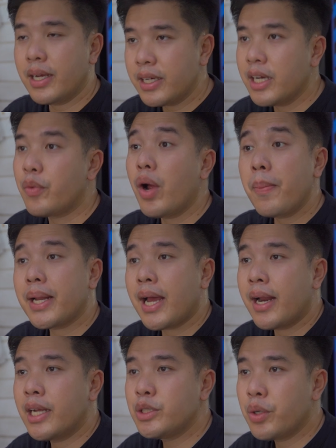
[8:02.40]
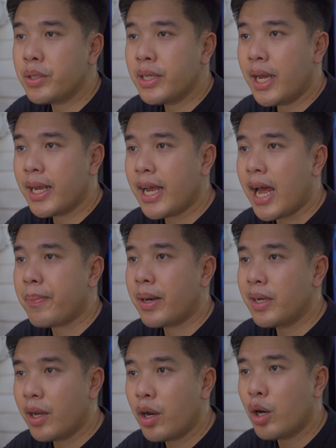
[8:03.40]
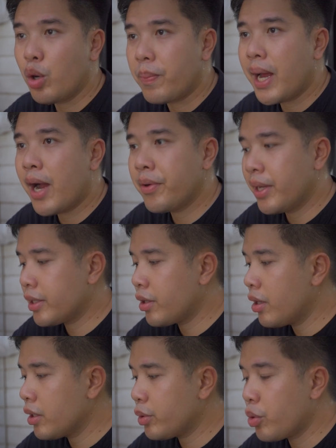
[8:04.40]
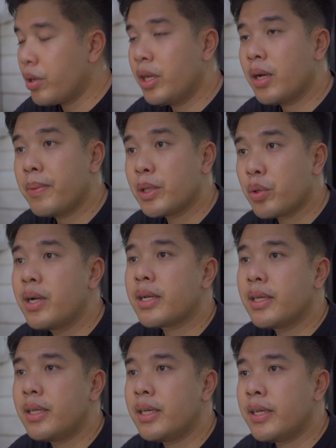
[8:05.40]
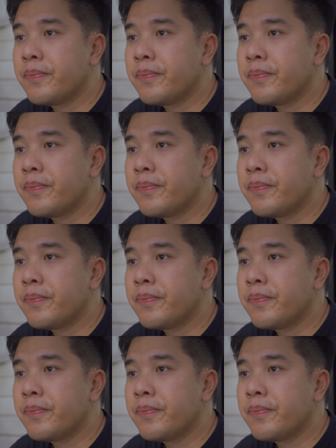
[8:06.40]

ถ้าเกิดว่ามาทานในช่วงที่อากาศมันร้อนๆอบอ้าวเนี่ยก็ตัวนี้ก็เป็นตัวเลือกที่ดี